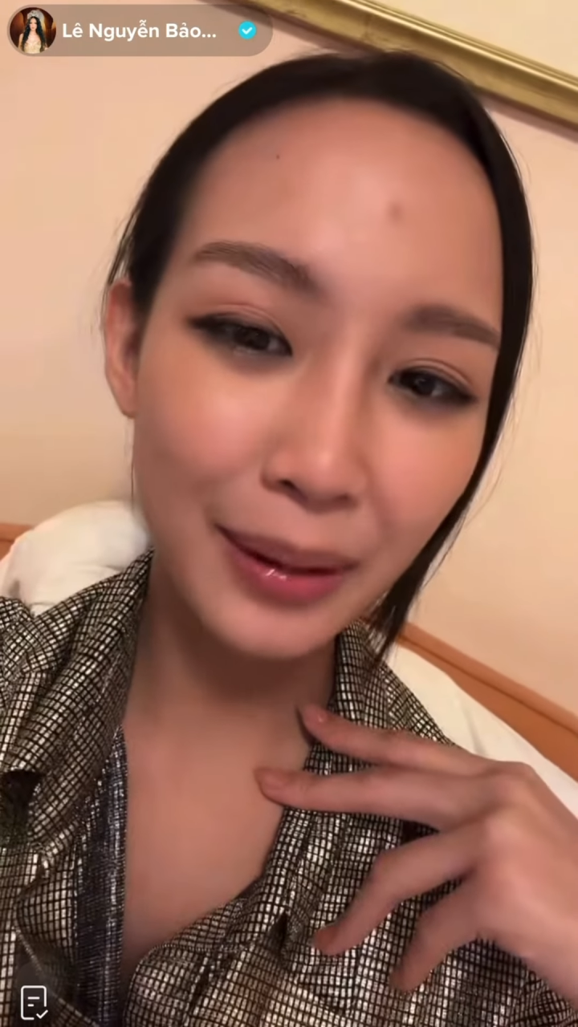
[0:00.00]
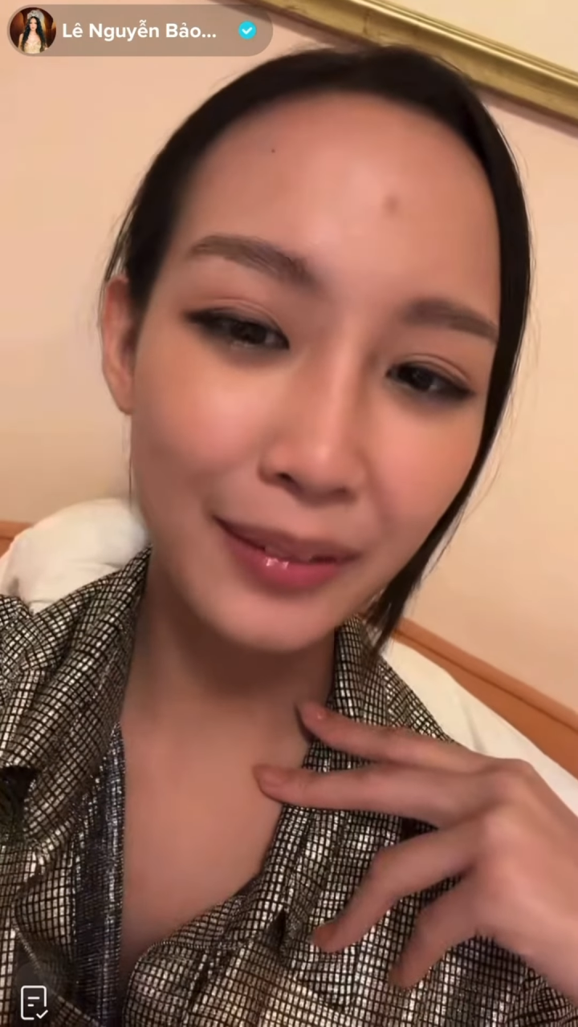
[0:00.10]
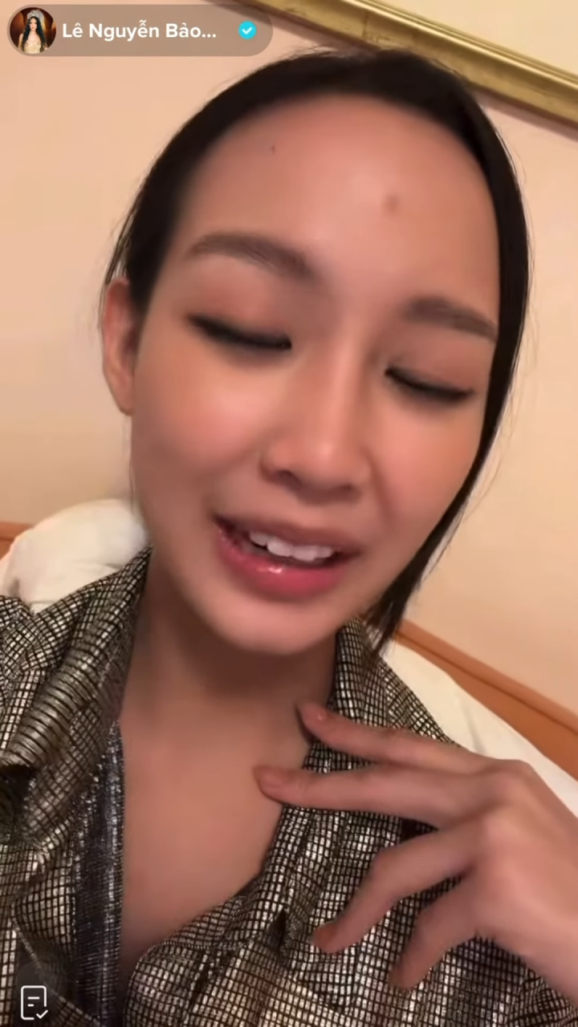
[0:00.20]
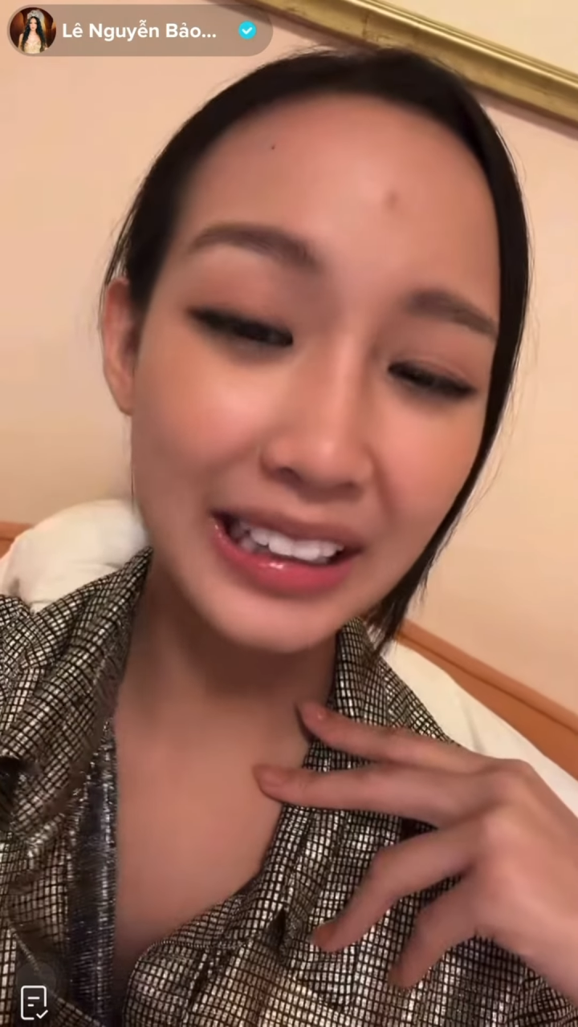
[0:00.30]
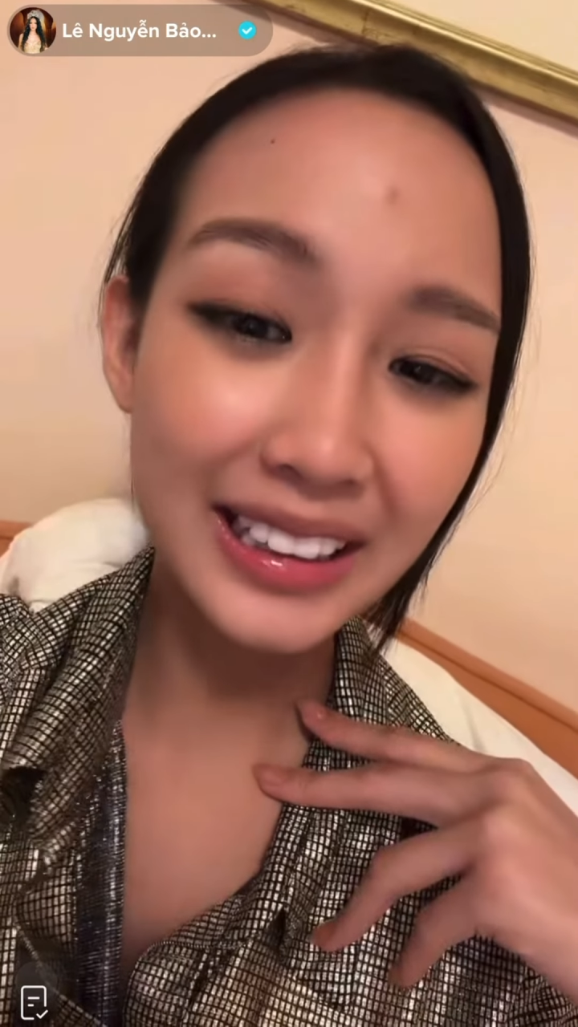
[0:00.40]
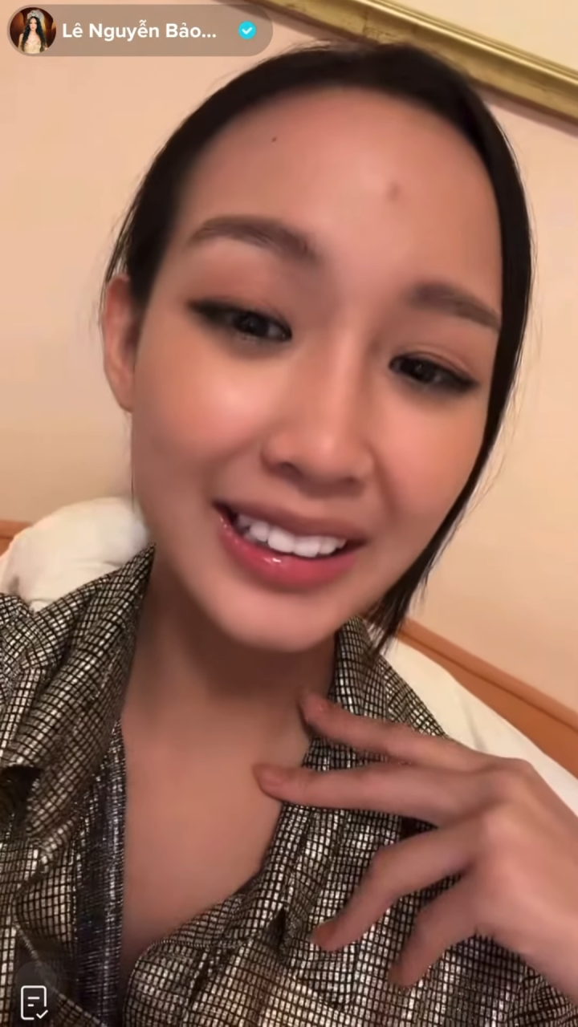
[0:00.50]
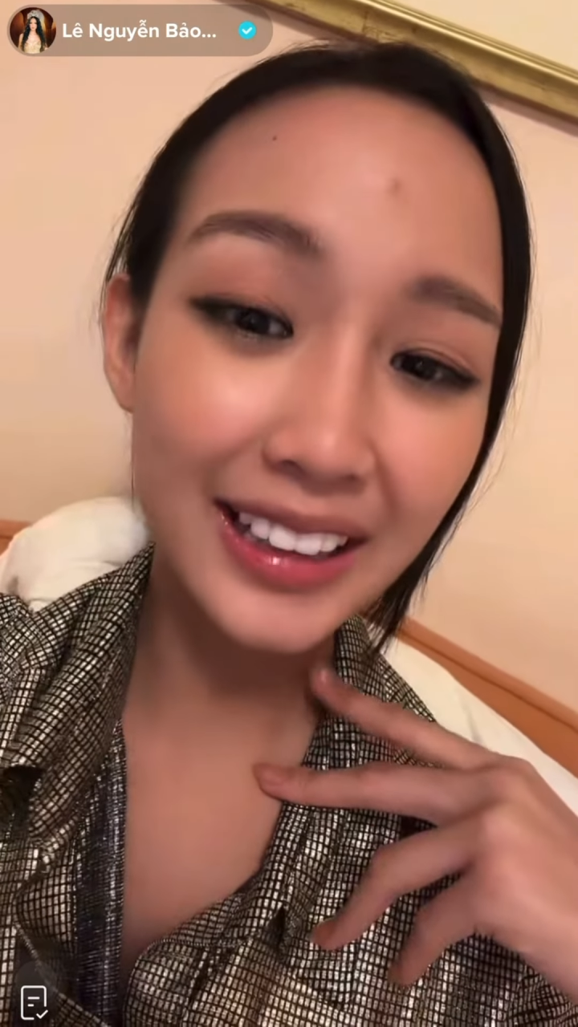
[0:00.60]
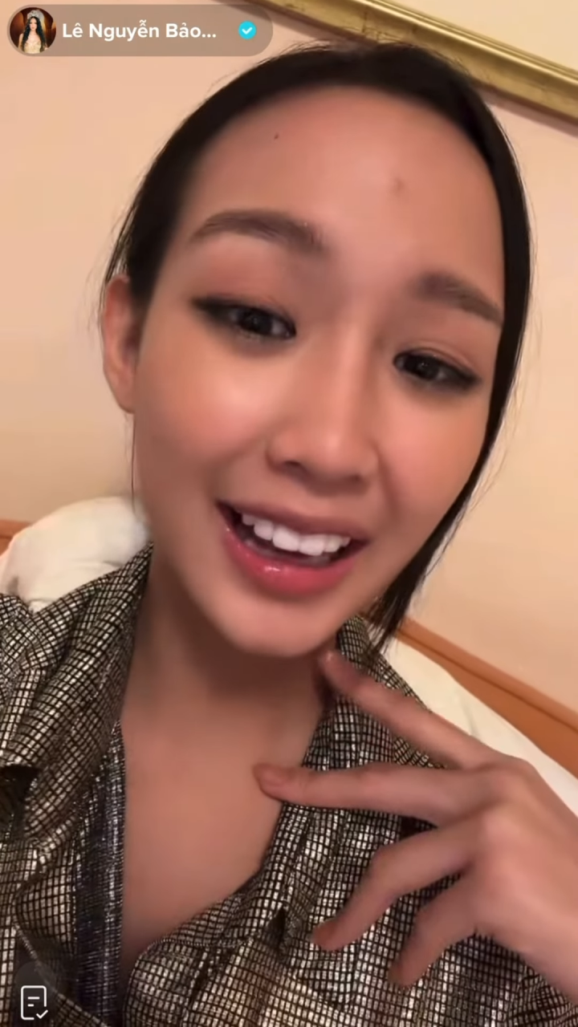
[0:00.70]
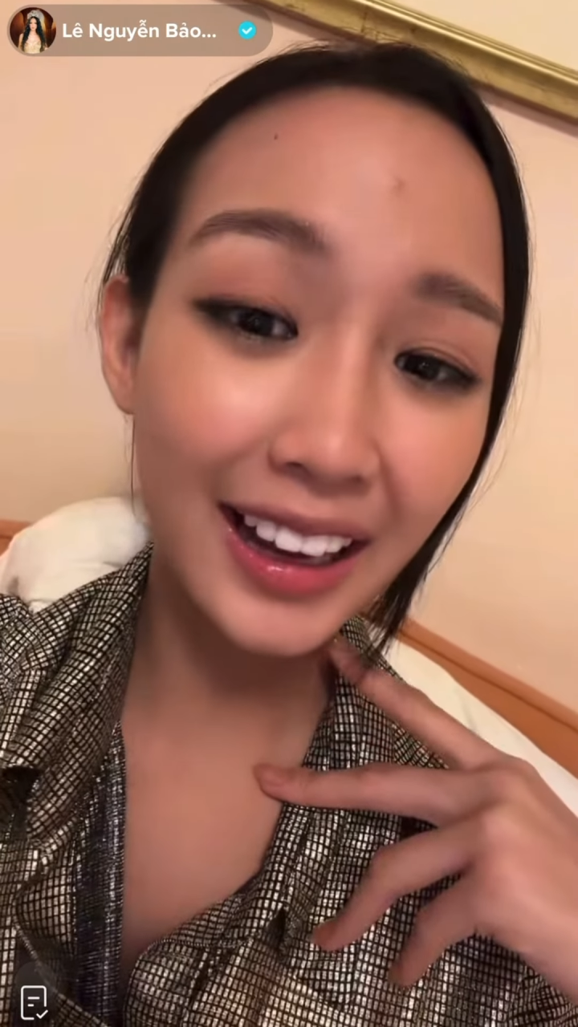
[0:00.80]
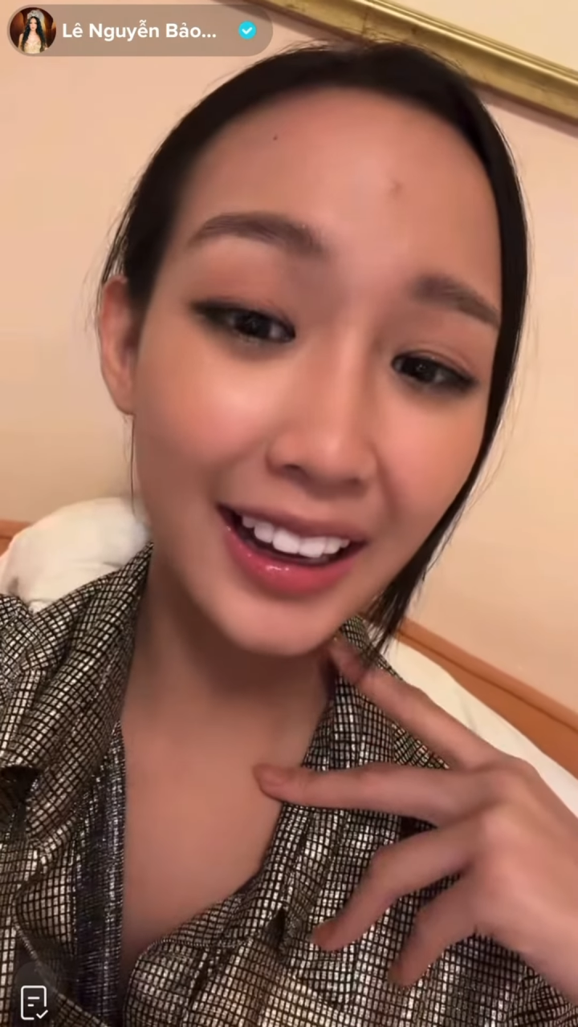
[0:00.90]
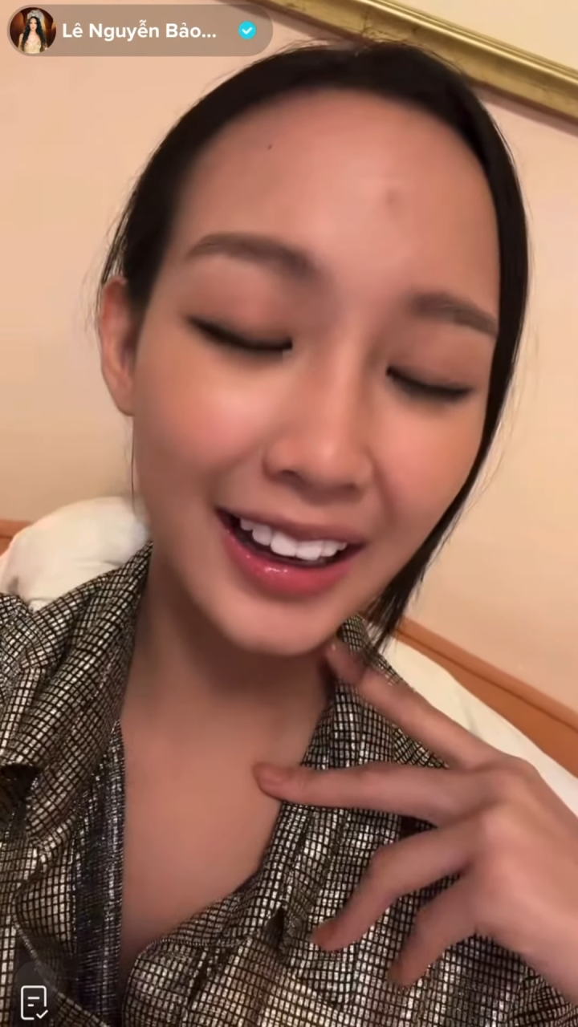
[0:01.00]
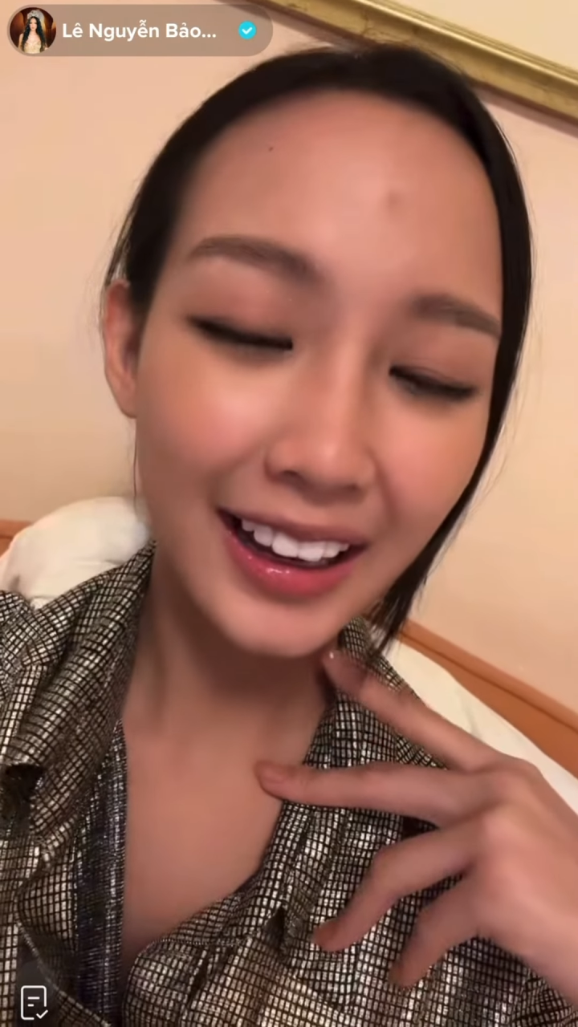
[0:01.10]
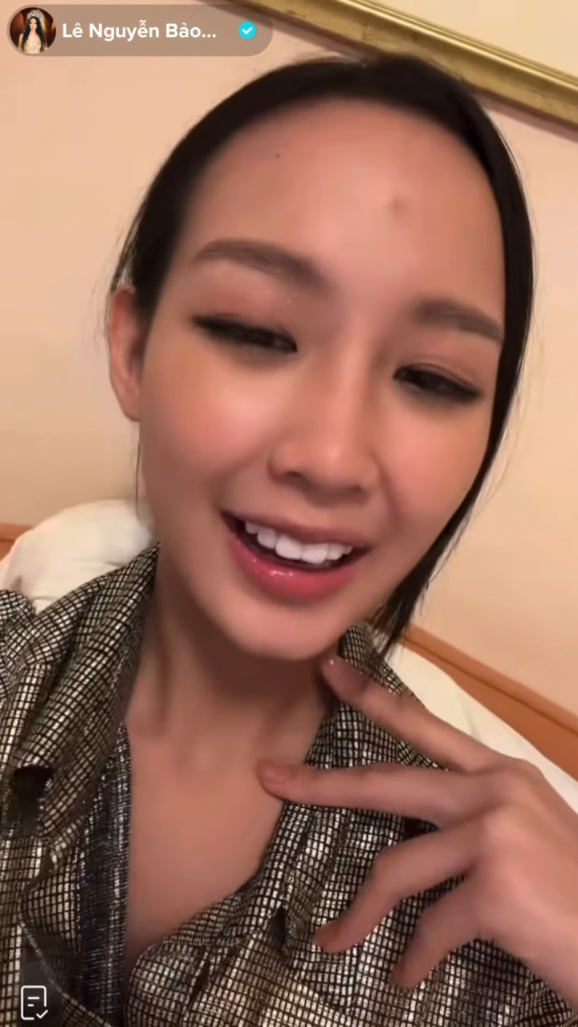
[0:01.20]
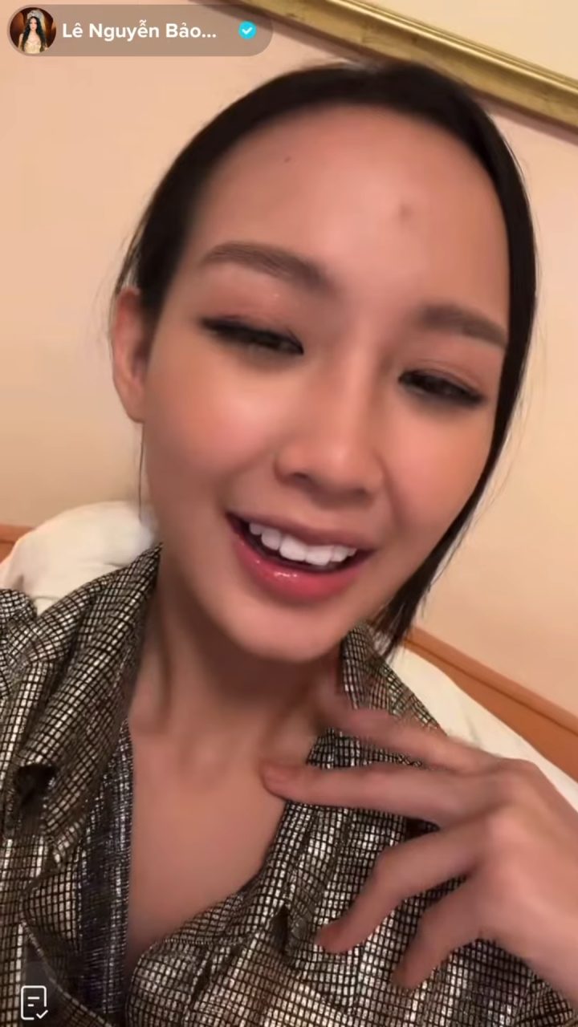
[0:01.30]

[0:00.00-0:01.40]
mà vẫn chưa về